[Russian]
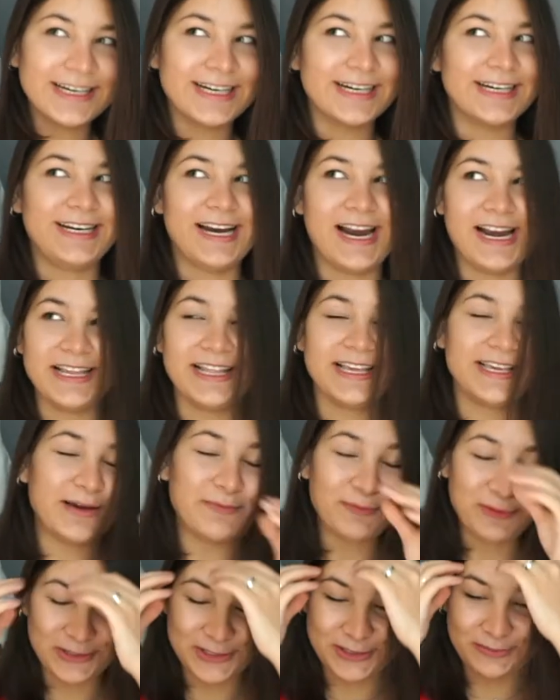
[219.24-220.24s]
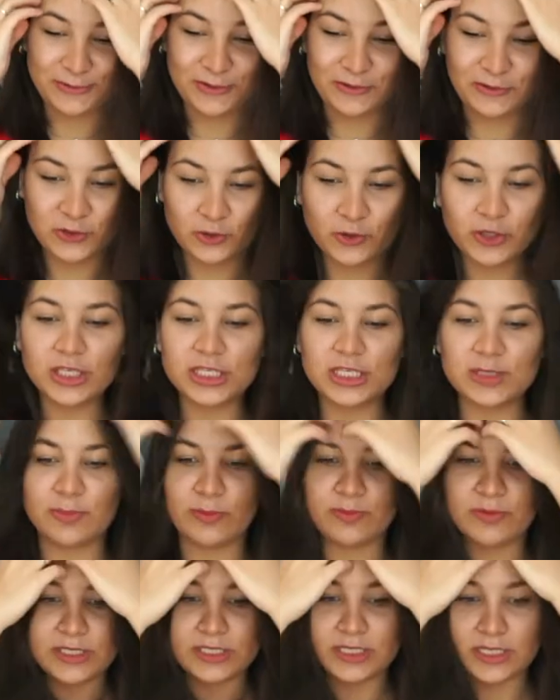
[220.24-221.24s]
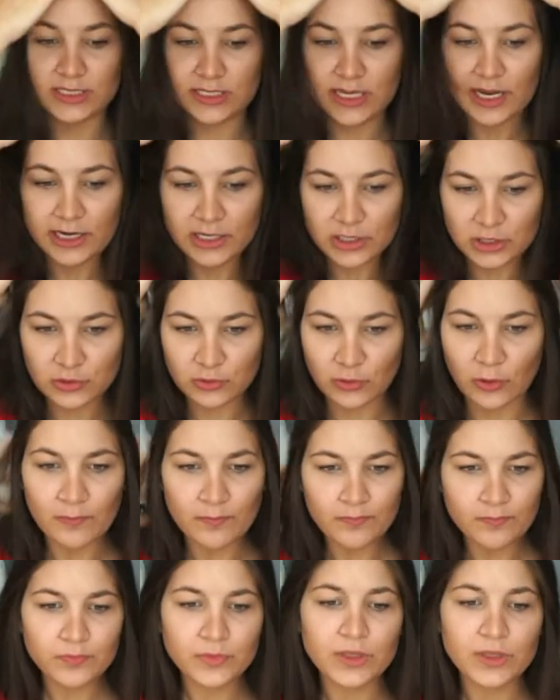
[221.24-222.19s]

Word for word: реально, я просто была в шоке, типа, мне сказали, что